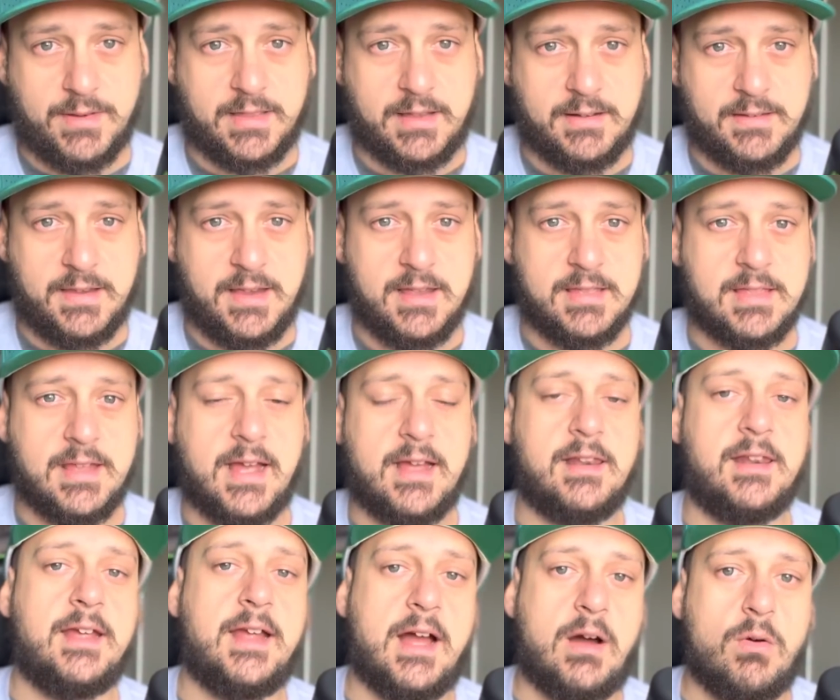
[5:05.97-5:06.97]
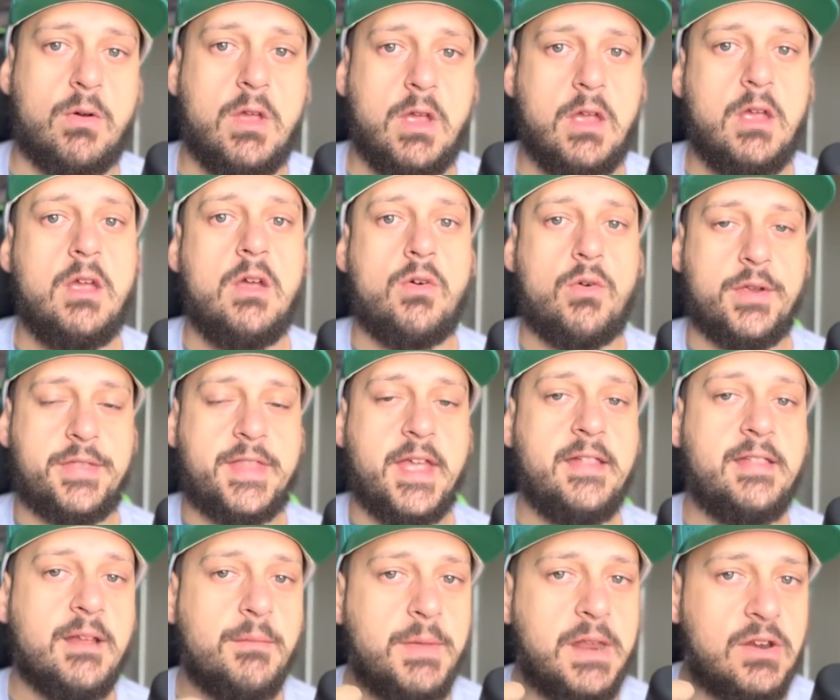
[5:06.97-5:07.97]
vai trazer? Tá, legal.
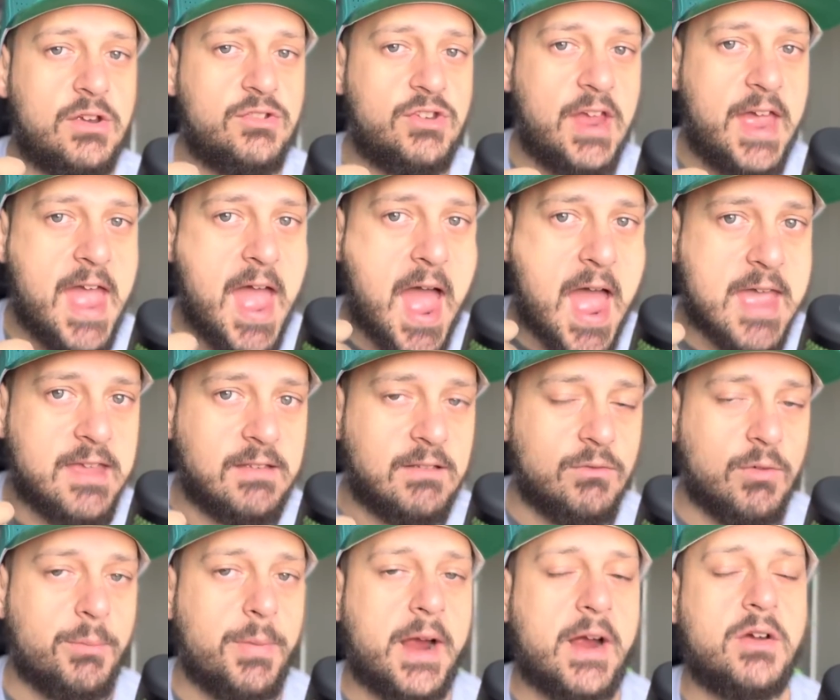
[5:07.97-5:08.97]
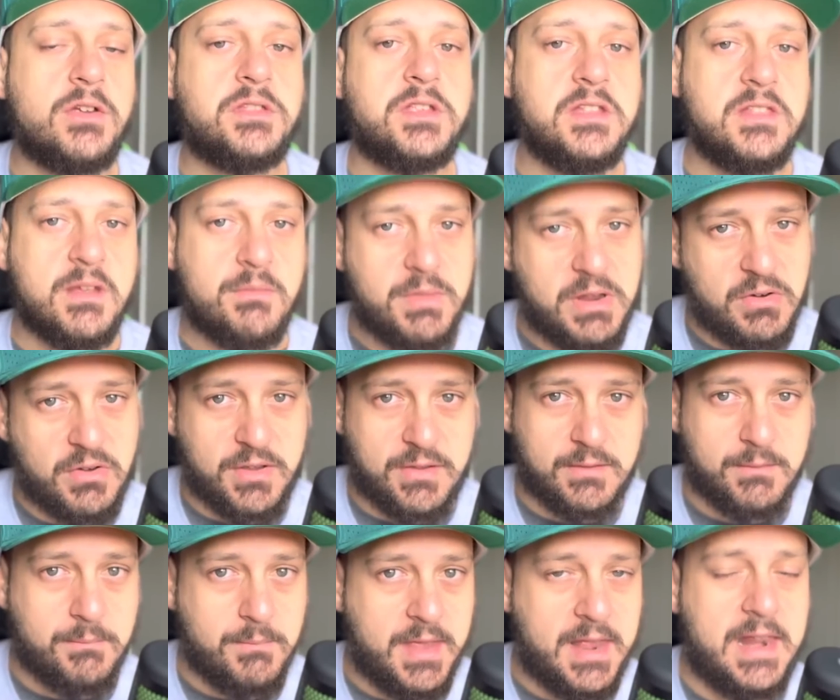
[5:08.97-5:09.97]
80 milhões de reais, vão pagar 80
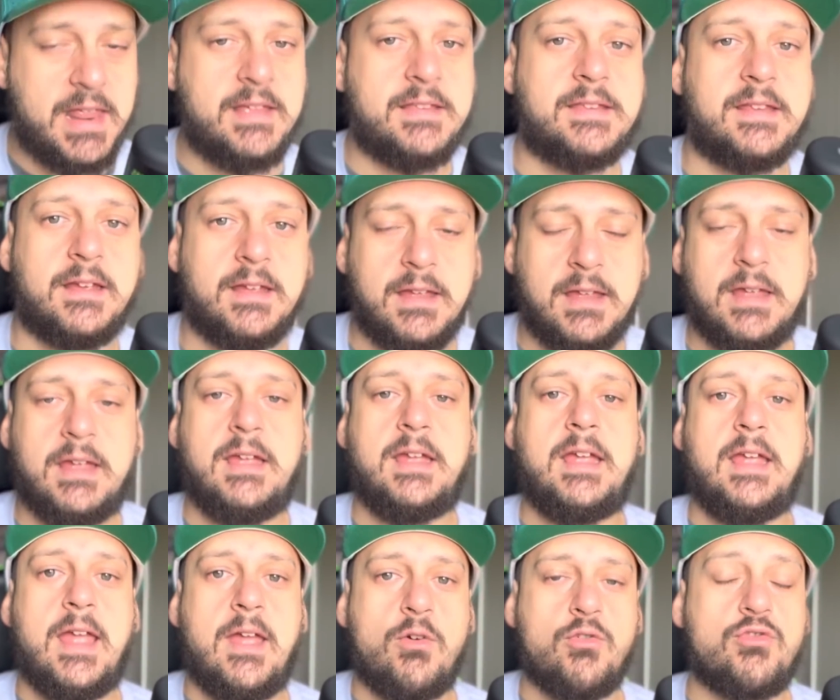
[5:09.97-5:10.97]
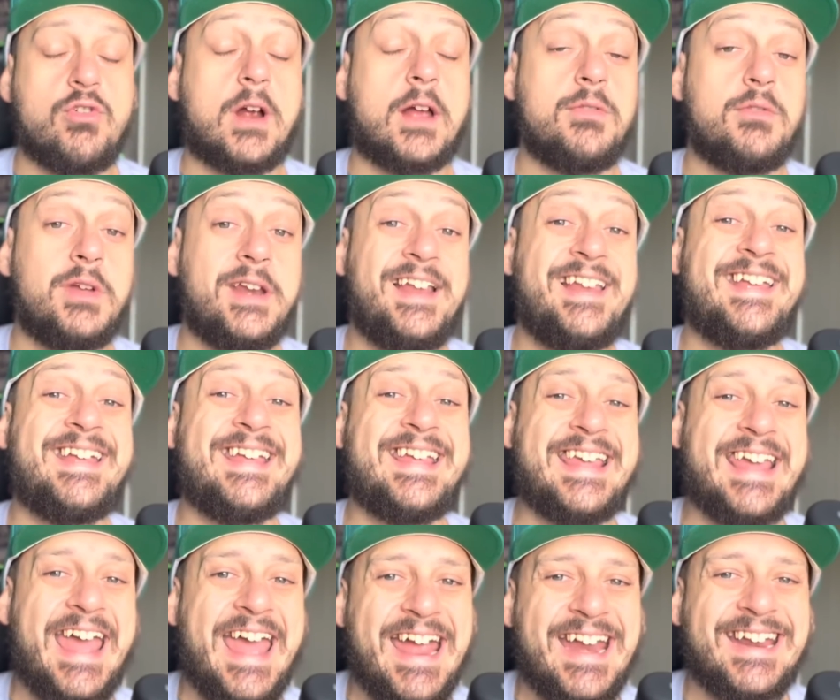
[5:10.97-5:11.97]
milhões, beleza. O jogador ele
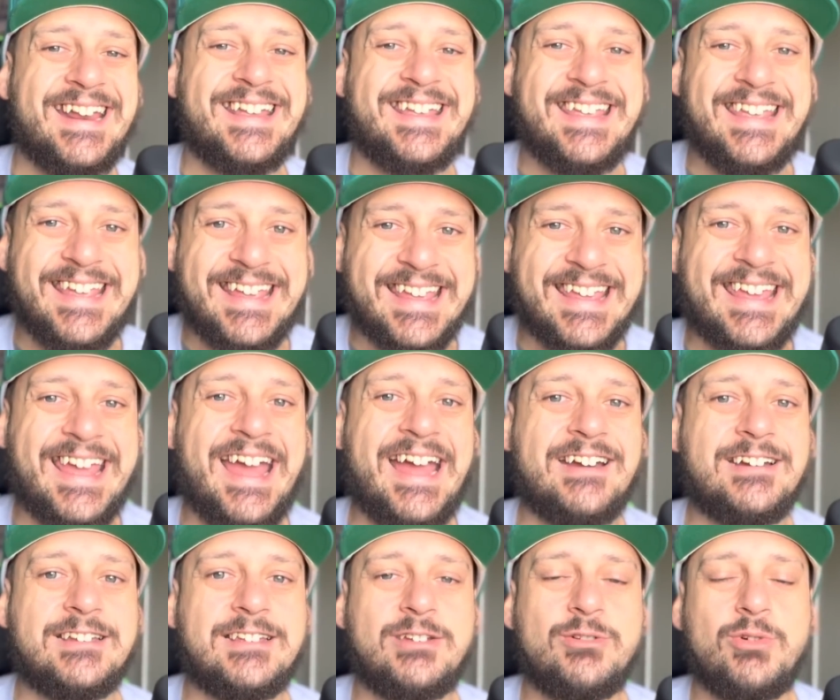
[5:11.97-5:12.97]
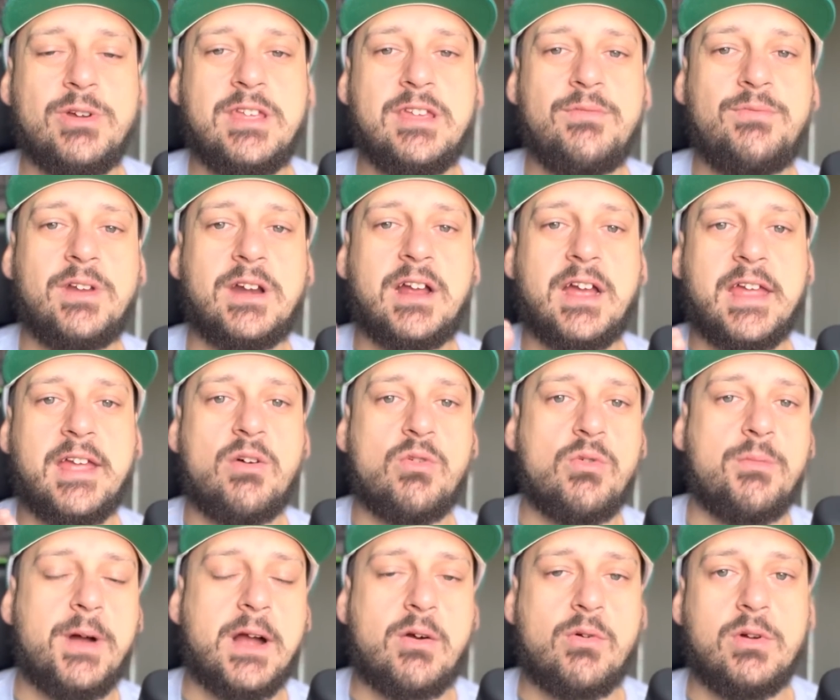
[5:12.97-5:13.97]
quer que quer que o River ganhe
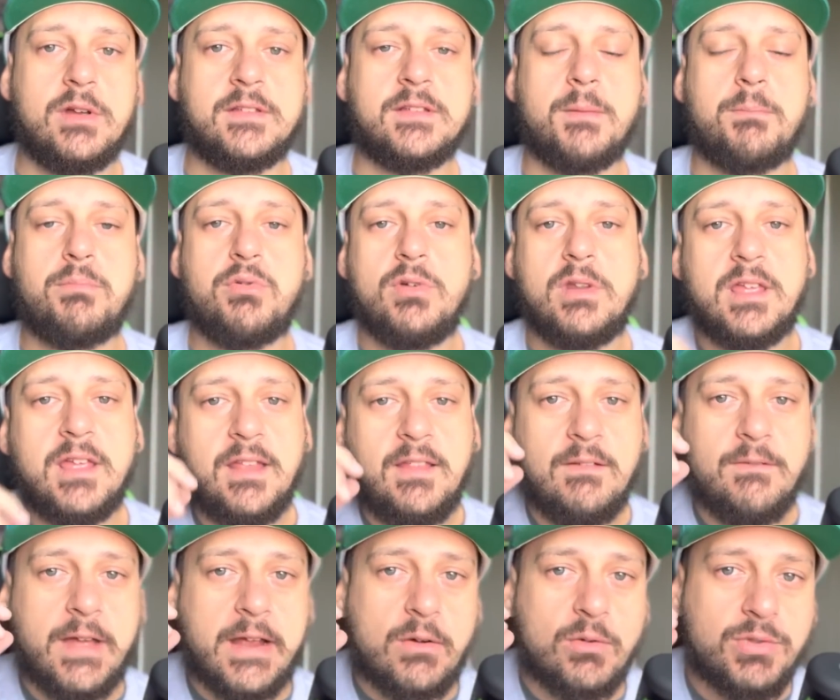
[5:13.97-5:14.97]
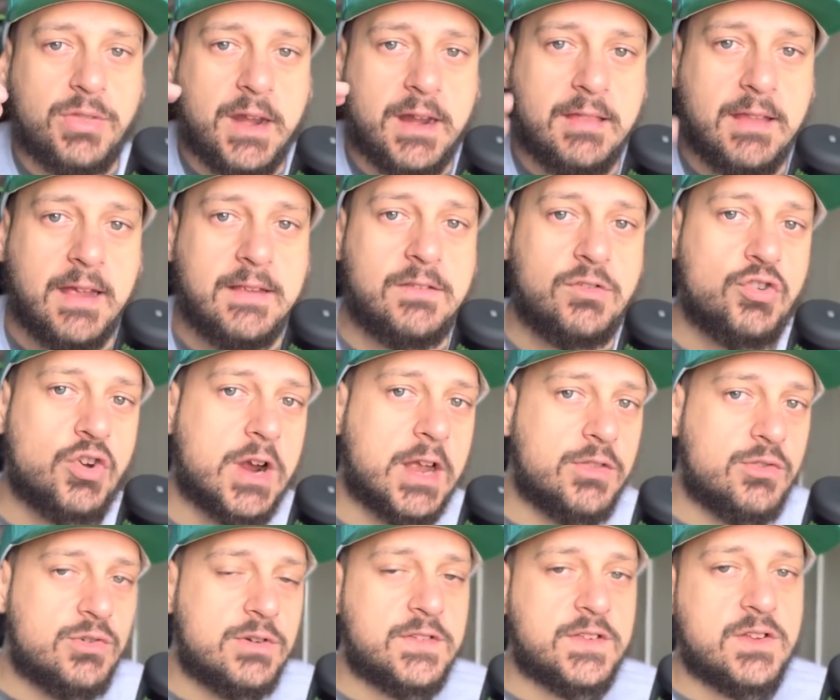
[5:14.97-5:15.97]
alguma coisa. Por que você vai contratar esse
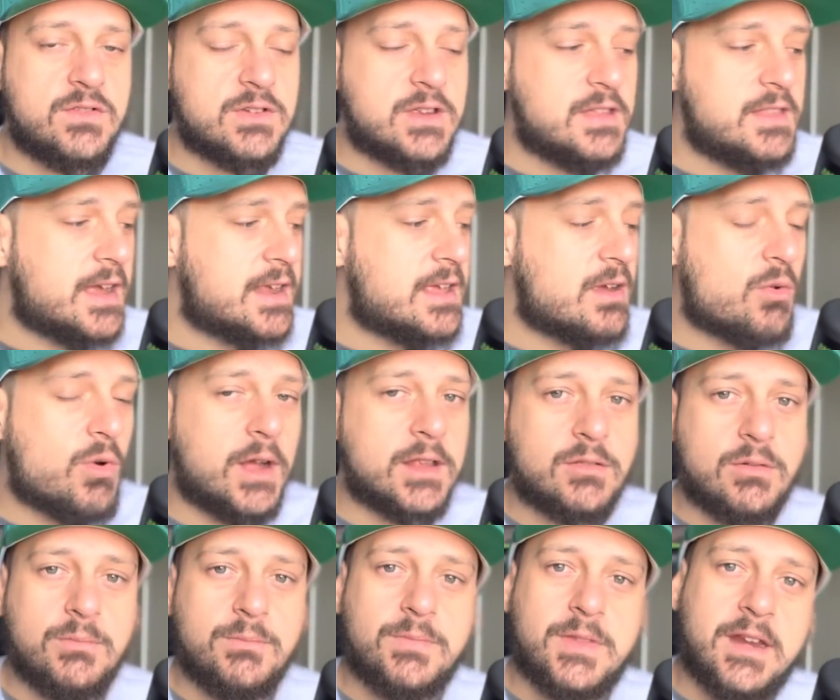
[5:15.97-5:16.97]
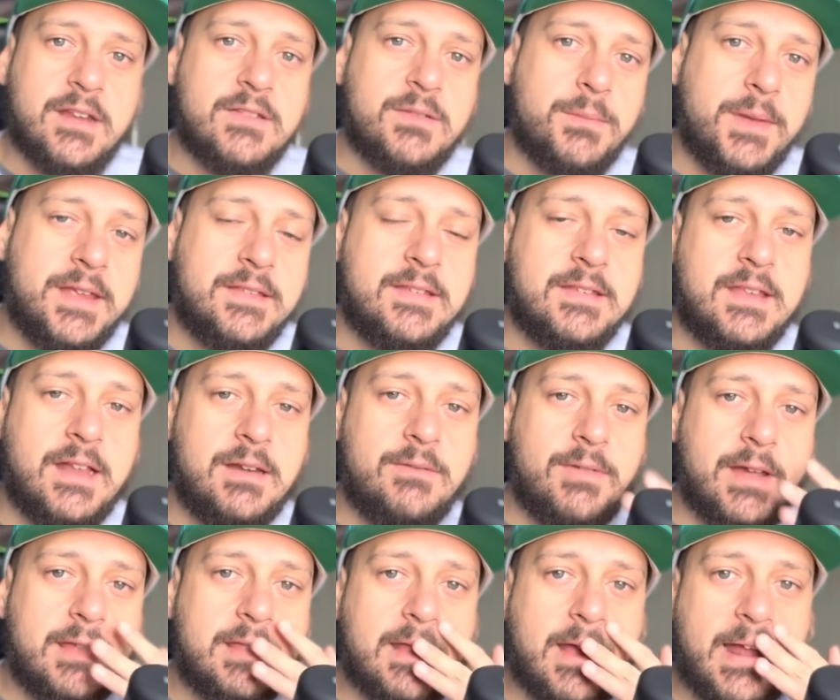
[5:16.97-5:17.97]
jogador sendo que daqui 4, 3 meses ele
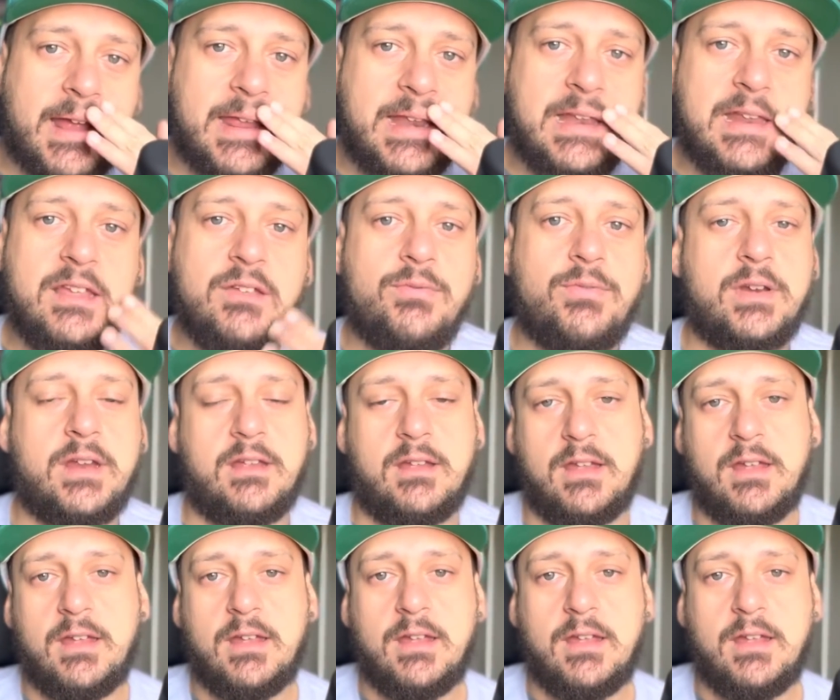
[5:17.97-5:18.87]
vai estar tá aí livre?